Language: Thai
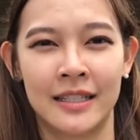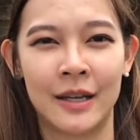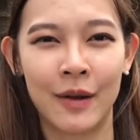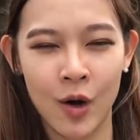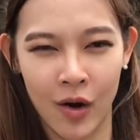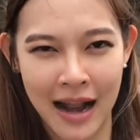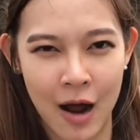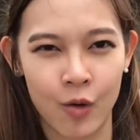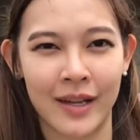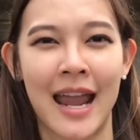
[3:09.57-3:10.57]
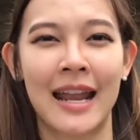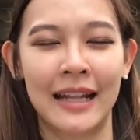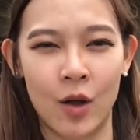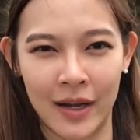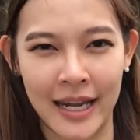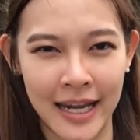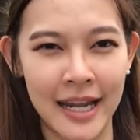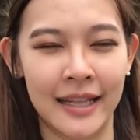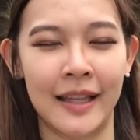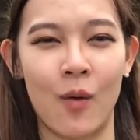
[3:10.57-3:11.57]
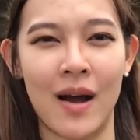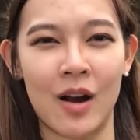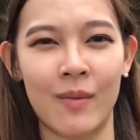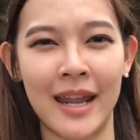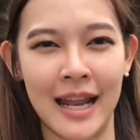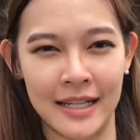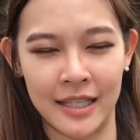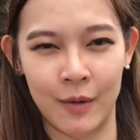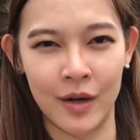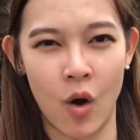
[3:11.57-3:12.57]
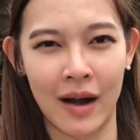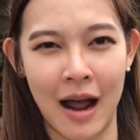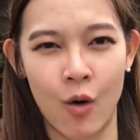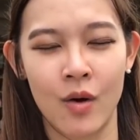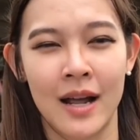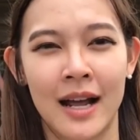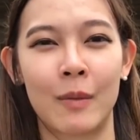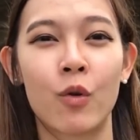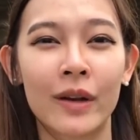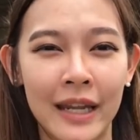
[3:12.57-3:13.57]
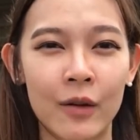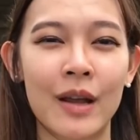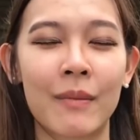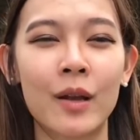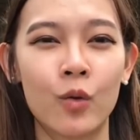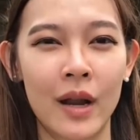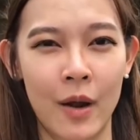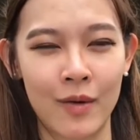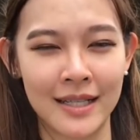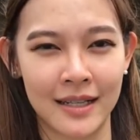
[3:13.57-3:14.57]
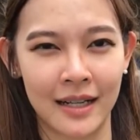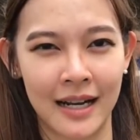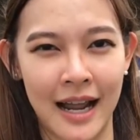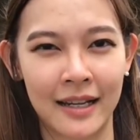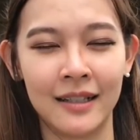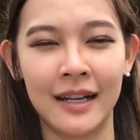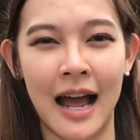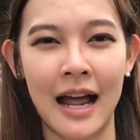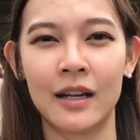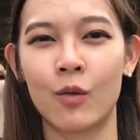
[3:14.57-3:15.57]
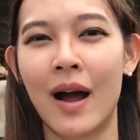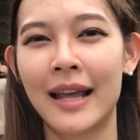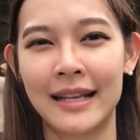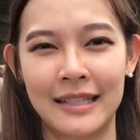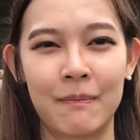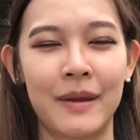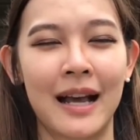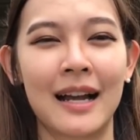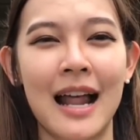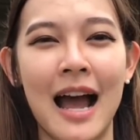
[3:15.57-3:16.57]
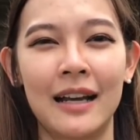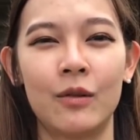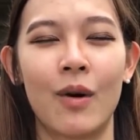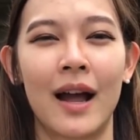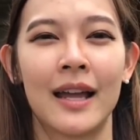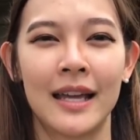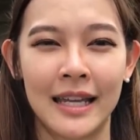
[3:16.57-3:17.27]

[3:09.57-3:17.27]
ชีวิตของเราแค่ในตอนนี้ แต่ว่าเราไม่เห็นชีวิตของเราวันพรุ่งนี้เรายังไม่รู้เลยว่าจะเกิดอะไรขึ้นนะคะหรือว่าอีก 10ปีข้างหน้าหรือว่า